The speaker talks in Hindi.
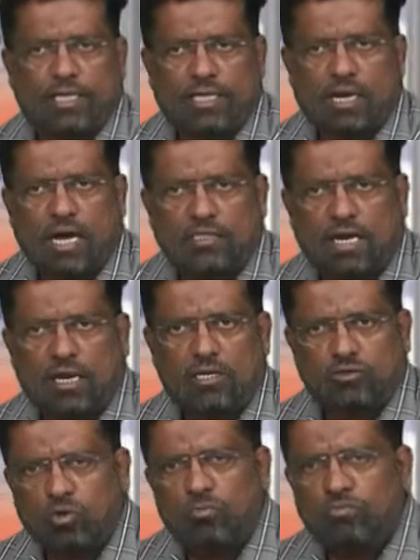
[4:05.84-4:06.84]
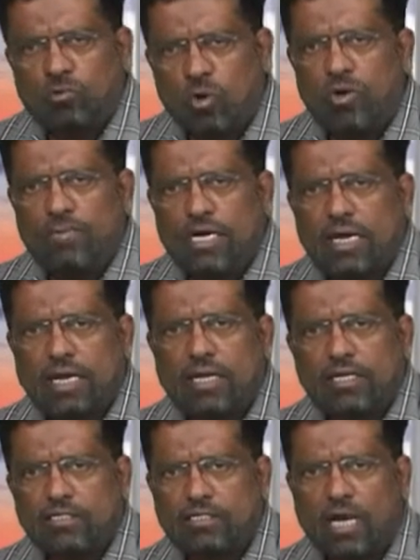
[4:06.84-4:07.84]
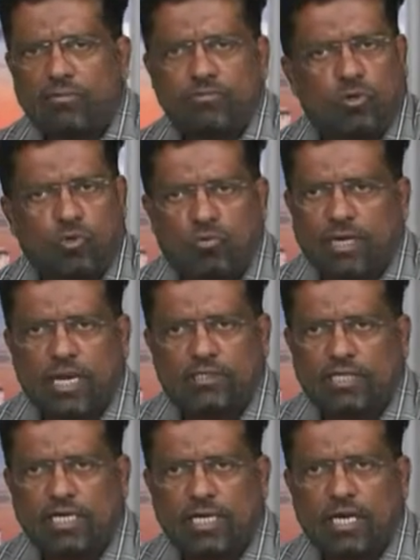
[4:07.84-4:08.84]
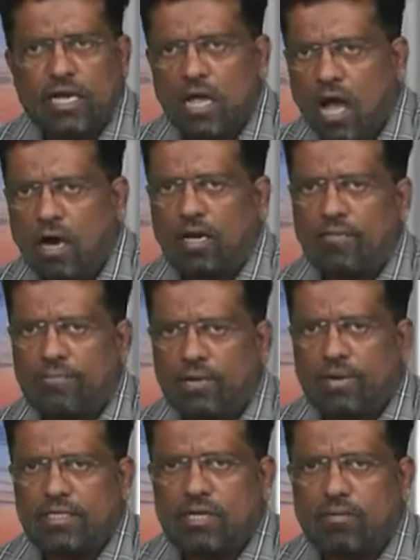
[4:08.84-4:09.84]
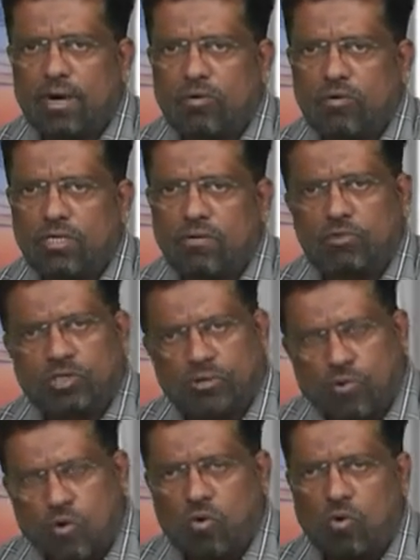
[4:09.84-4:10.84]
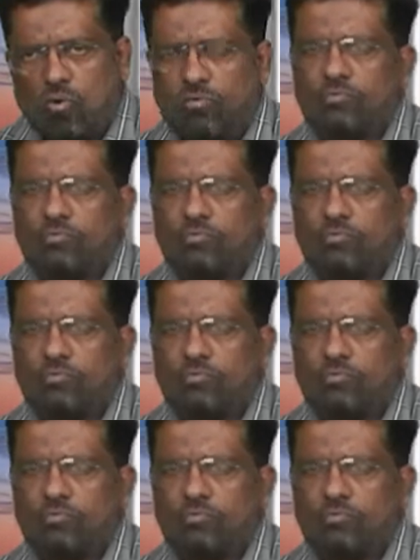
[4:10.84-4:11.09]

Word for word: पर देखा जा रहा है जुर्म कोई भी करे इंसाफ जरूर मिलना चाहिए अगर अहमदाबाद धमाकों के मुजरिमों को